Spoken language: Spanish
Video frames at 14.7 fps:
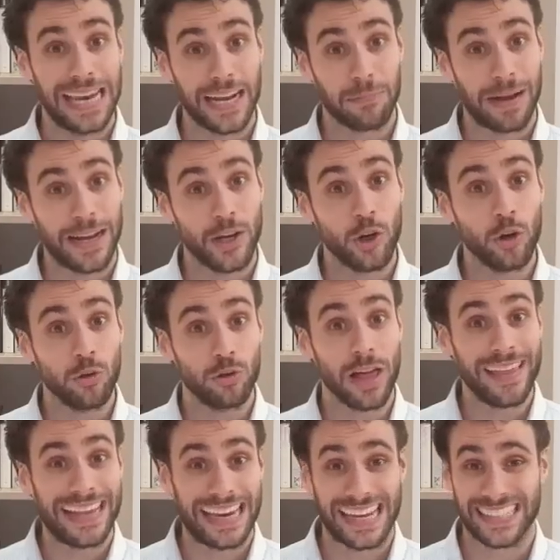Ackman no duda
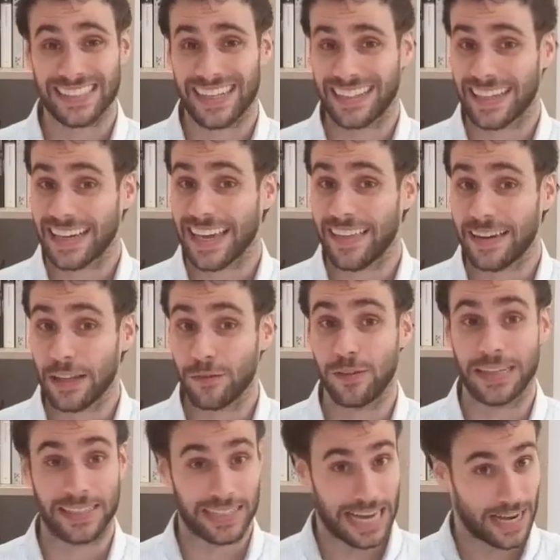de que la estrategia de Netflix